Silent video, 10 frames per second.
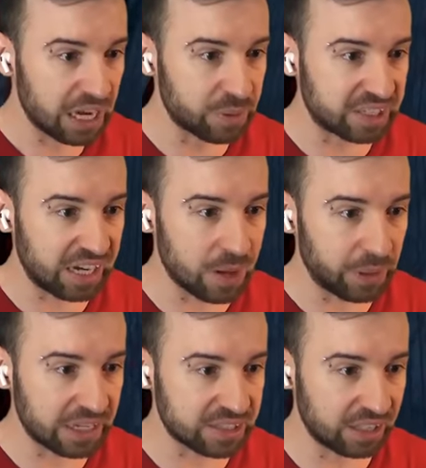Так, быстрее,
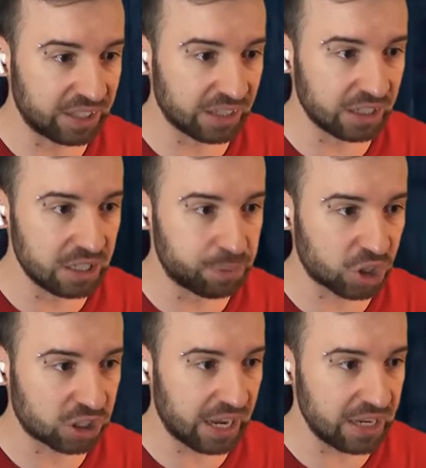пока Слендрина не
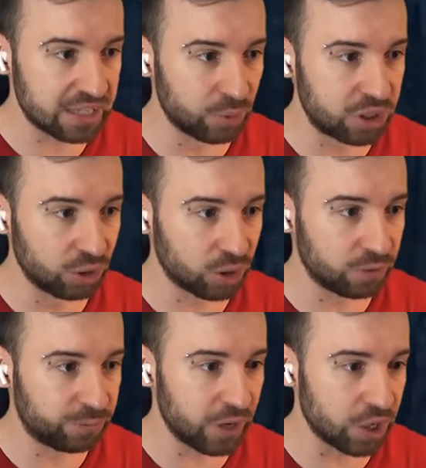пришла и не замутила
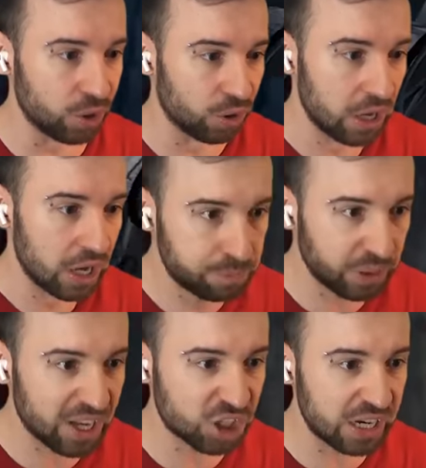какую-нибудь фигню.
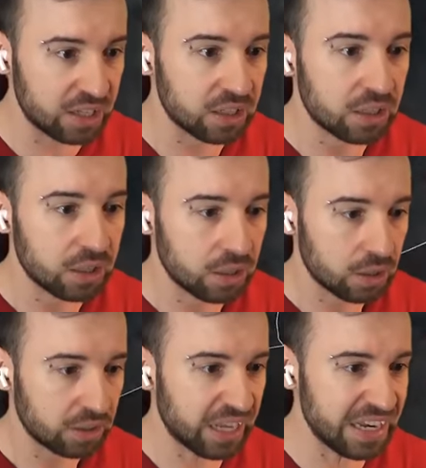Положи!
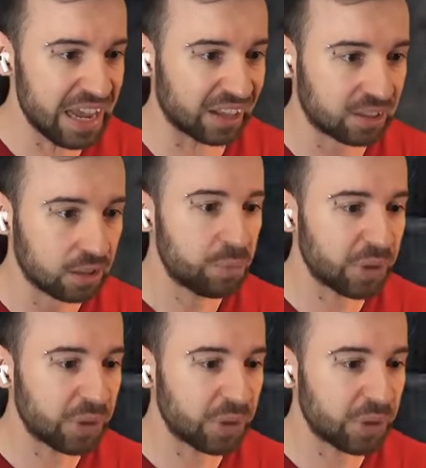Да нет! Да